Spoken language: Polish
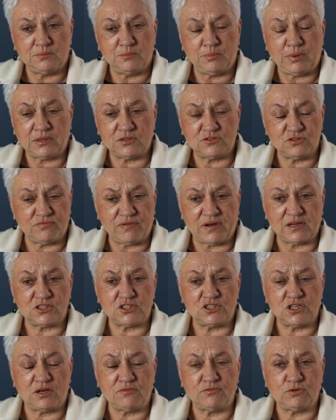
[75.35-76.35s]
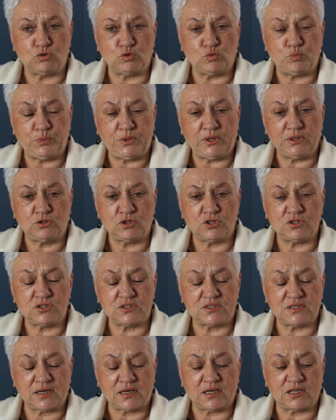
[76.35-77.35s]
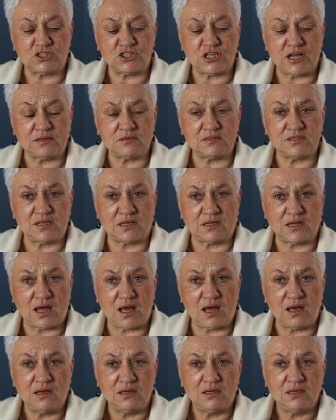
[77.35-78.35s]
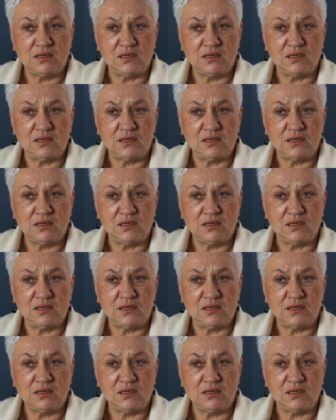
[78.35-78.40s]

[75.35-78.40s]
bardzo ważna w grupie, to jest taka szansa na